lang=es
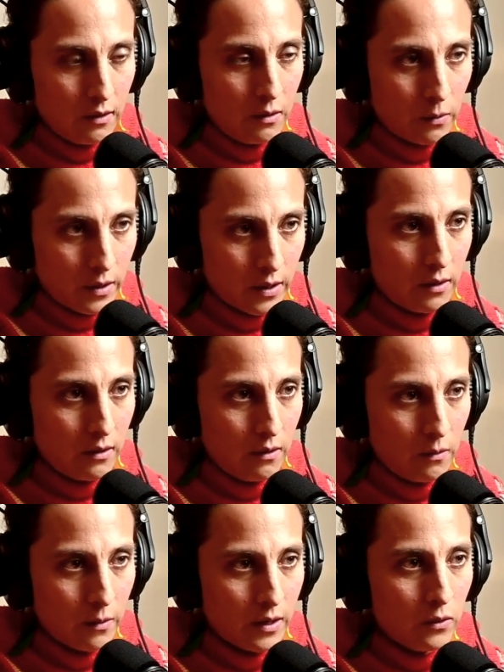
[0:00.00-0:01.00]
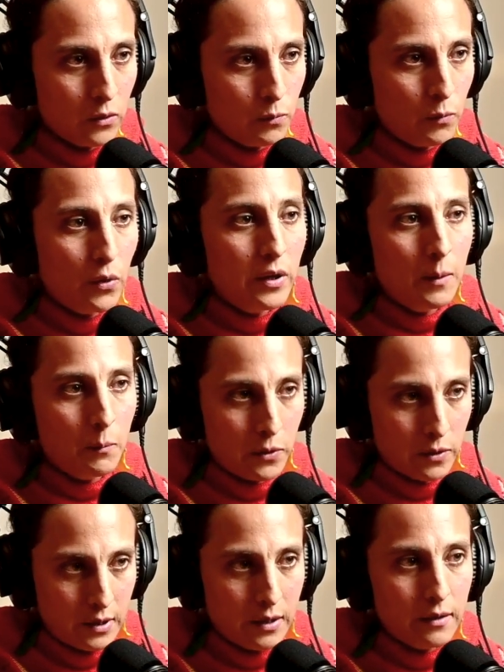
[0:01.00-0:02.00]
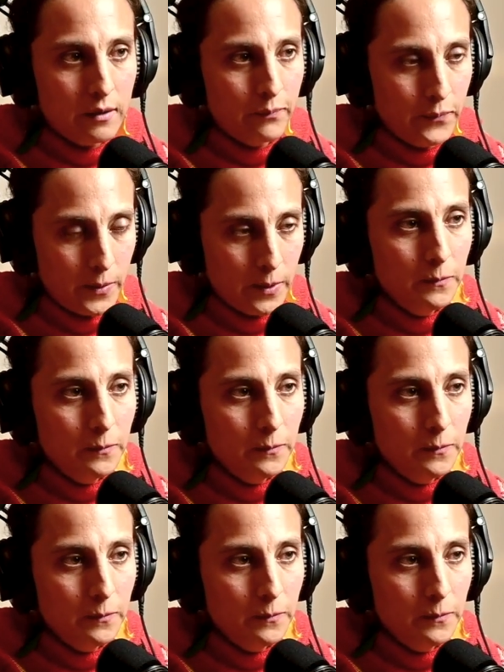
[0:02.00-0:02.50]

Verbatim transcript: lo, que lo que nos podría aportar, ¿no?